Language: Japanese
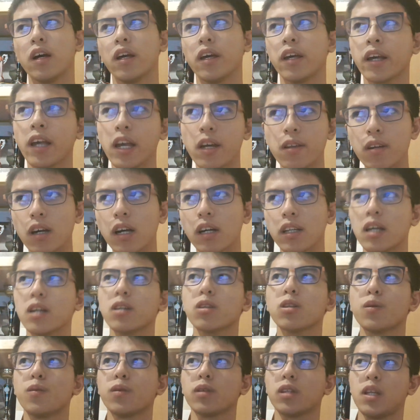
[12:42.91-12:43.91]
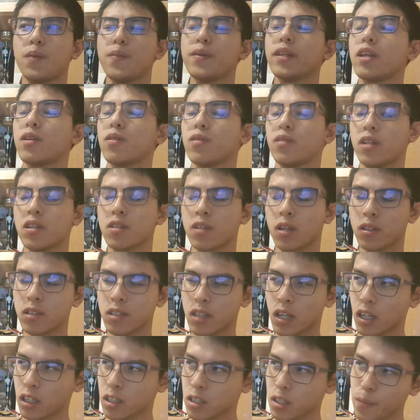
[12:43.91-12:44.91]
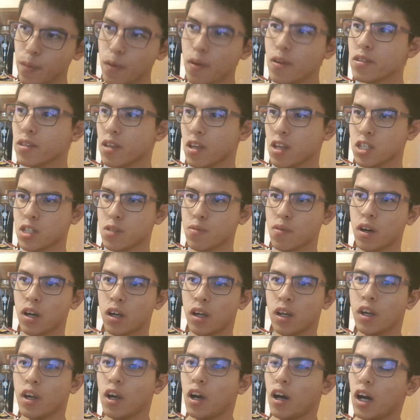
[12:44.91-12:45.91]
ういけるかなと思って見てるんですけど、スビ選手は、